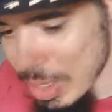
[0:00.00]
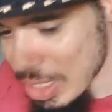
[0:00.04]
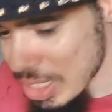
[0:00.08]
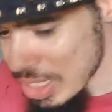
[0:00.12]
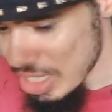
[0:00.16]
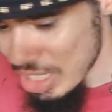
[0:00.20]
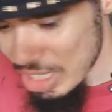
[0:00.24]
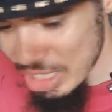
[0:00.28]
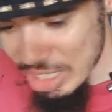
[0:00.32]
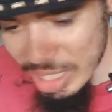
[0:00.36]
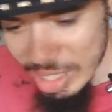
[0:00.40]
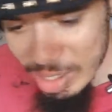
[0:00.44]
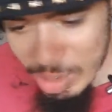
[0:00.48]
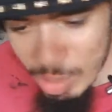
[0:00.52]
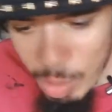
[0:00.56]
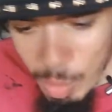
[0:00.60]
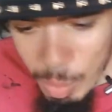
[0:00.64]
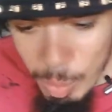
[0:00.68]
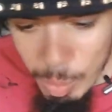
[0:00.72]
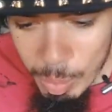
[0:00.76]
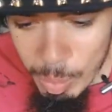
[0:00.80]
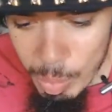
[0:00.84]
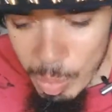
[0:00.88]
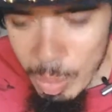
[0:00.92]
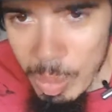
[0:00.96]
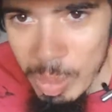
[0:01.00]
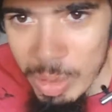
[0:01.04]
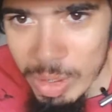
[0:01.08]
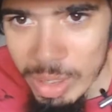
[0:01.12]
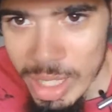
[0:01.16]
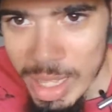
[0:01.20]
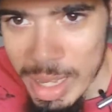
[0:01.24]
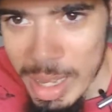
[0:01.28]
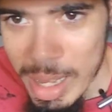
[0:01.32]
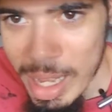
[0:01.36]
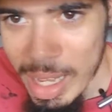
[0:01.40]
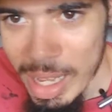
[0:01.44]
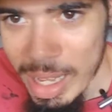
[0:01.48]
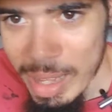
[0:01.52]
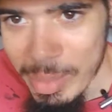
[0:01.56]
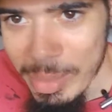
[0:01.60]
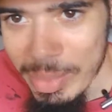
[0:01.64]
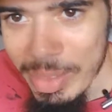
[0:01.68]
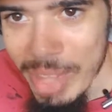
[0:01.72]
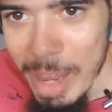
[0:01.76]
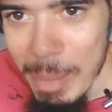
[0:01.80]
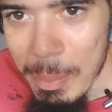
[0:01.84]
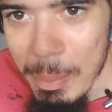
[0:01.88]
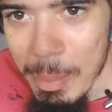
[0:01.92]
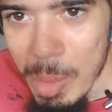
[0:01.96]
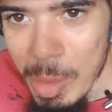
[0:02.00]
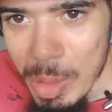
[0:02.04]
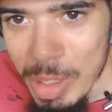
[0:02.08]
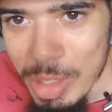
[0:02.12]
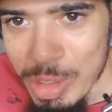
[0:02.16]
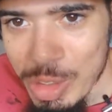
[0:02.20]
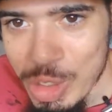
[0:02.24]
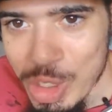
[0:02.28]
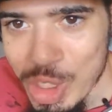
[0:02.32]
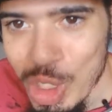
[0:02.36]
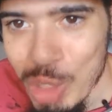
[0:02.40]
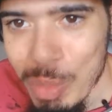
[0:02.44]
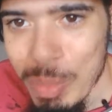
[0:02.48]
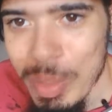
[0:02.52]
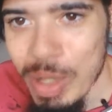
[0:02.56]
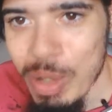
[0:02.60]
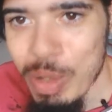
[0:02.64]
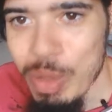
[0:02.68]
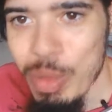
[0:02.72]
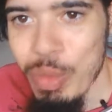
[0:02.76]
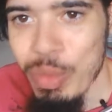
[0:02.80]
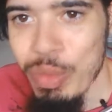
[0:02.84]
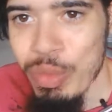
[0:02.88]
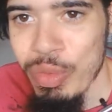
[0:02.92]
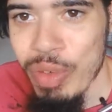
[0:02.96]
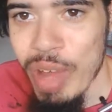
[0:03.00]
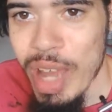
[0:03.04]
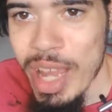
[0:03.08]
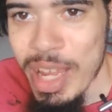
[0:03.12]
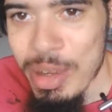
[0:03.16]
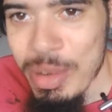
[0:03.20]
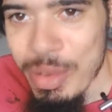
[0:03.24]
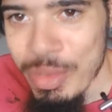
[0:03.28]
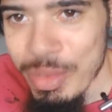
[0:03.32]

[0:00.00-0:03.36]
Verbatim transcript: assim, largou um murro na, na boca do estômago do velho,